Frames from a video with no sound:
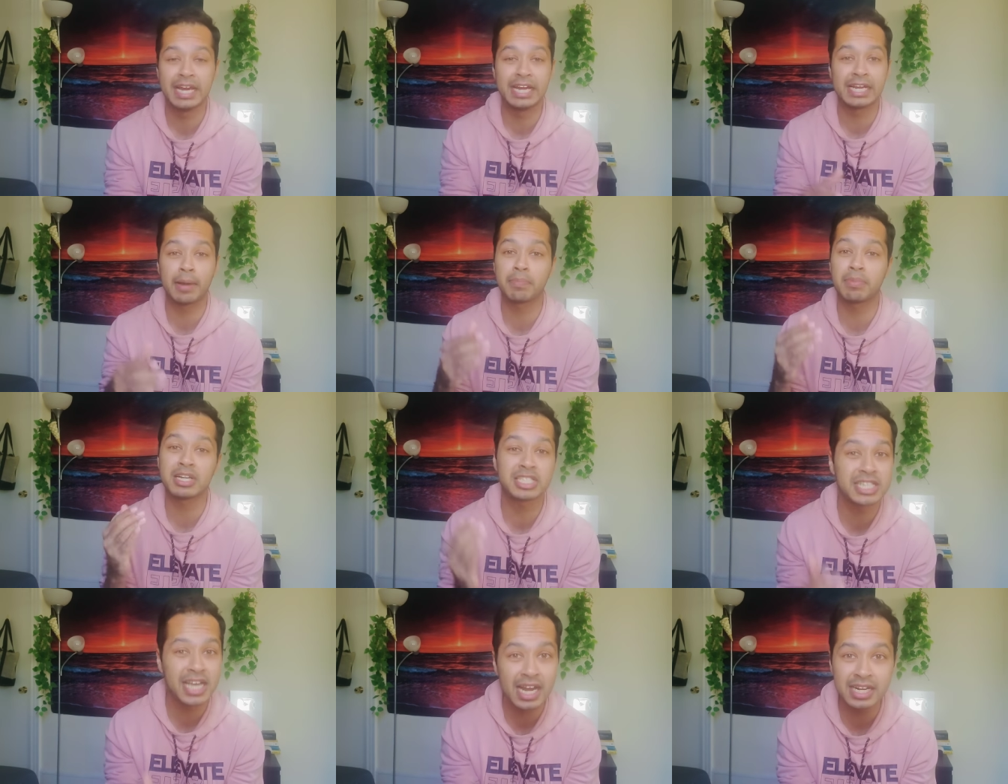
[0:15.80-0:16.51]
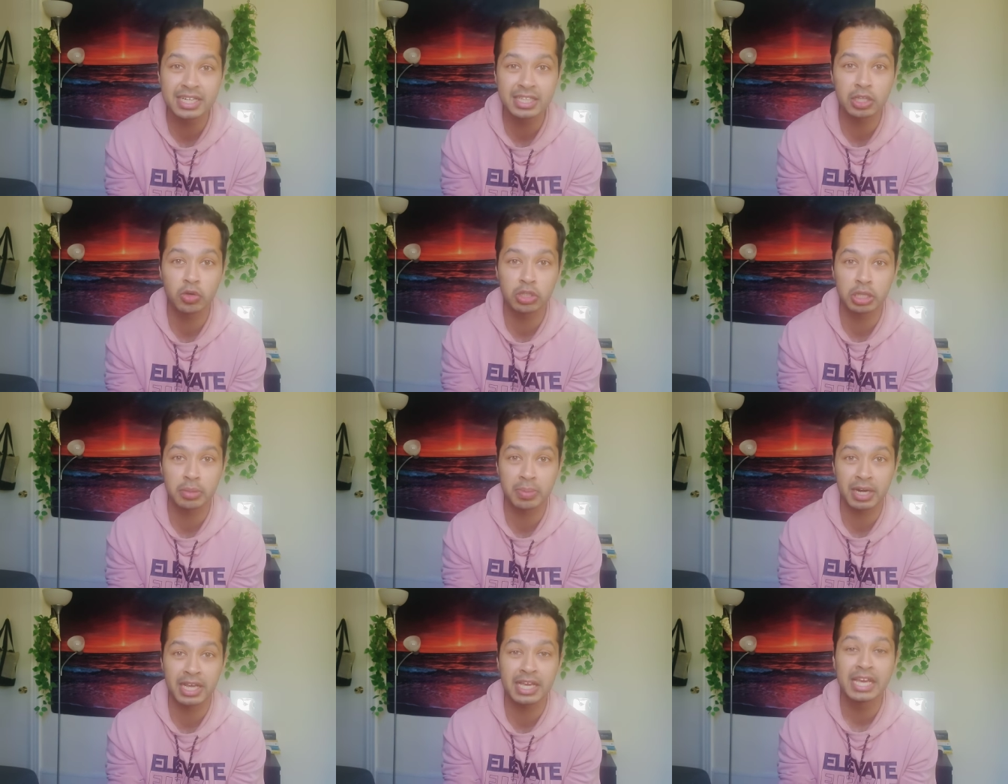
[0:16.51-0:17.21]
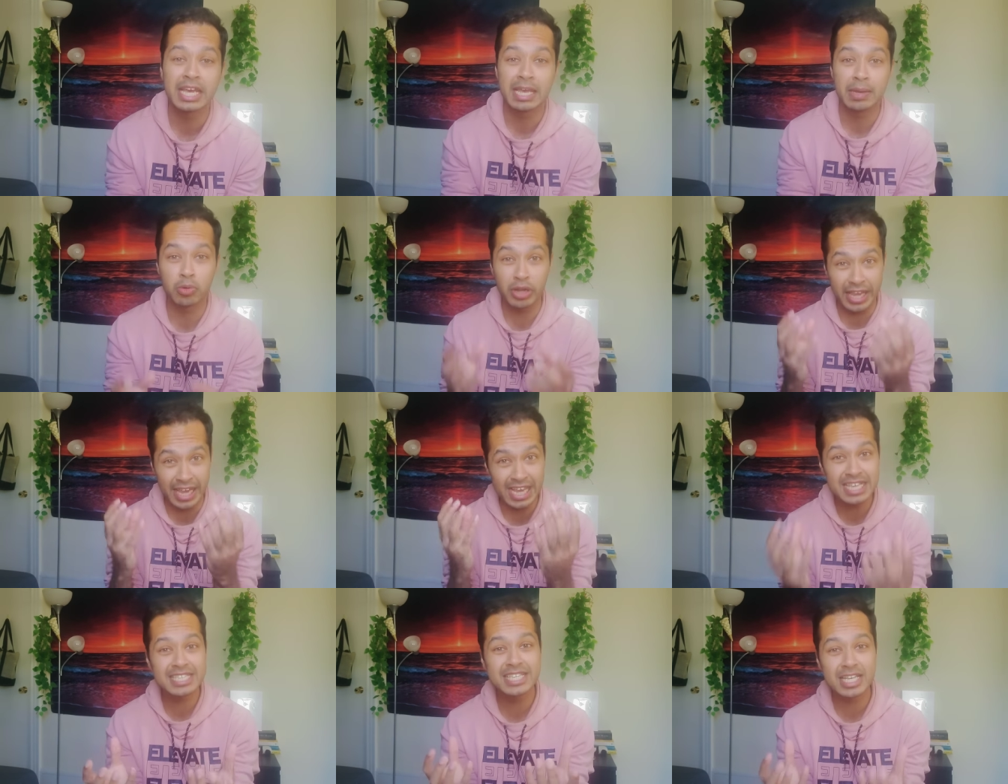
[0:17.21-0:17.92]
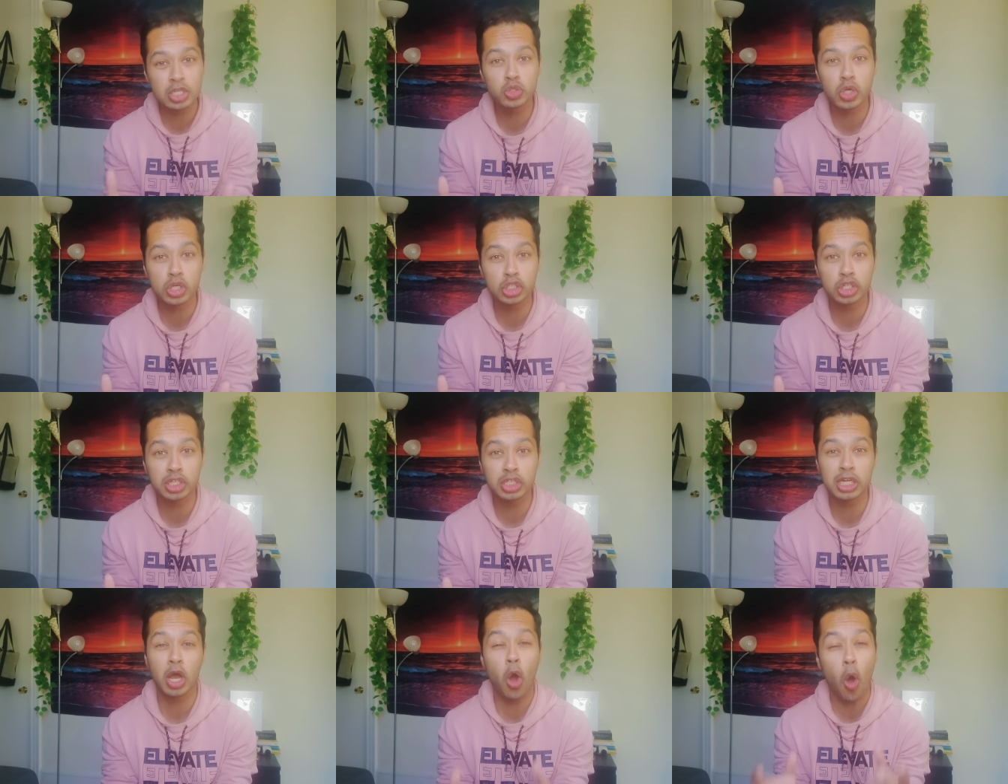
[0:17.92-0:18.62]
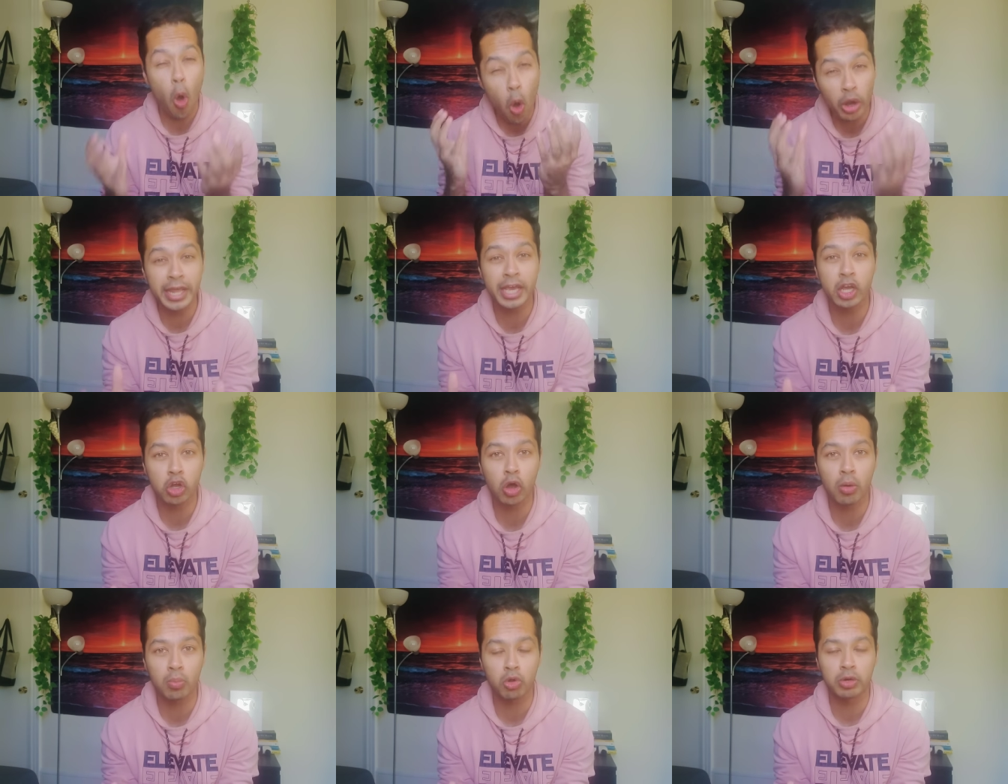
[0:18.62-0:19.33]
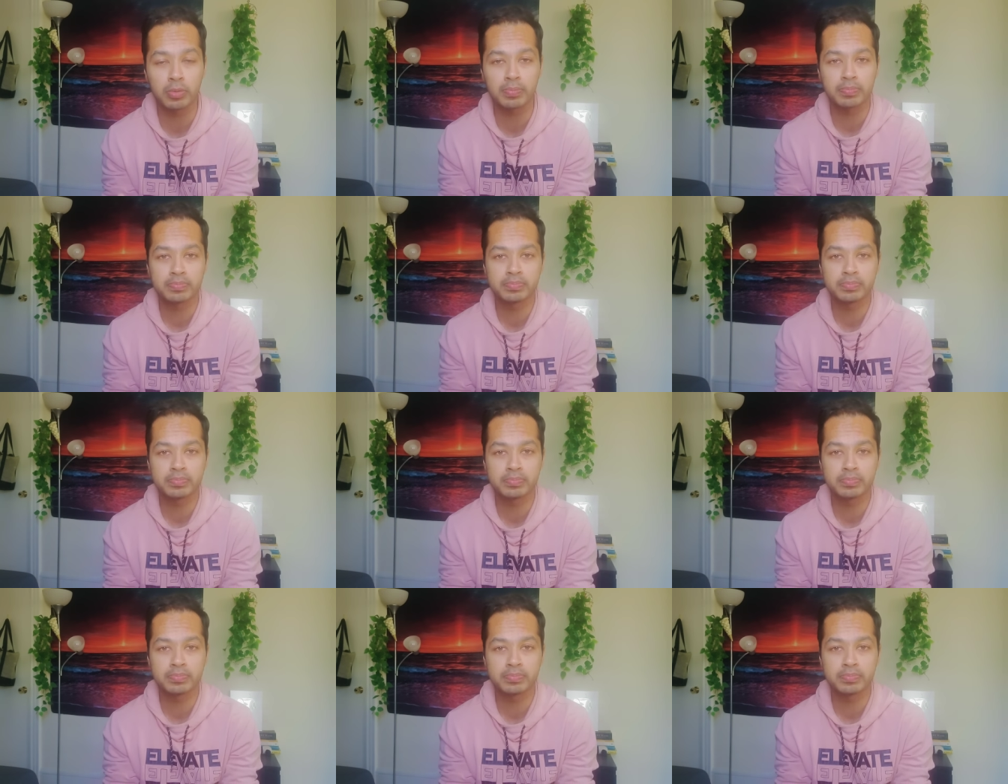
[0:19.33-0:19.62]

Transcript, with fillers: এটা আপনার চাকরিতে হতে পারে এবং এই সিচুয়েশনটা অনেক কমন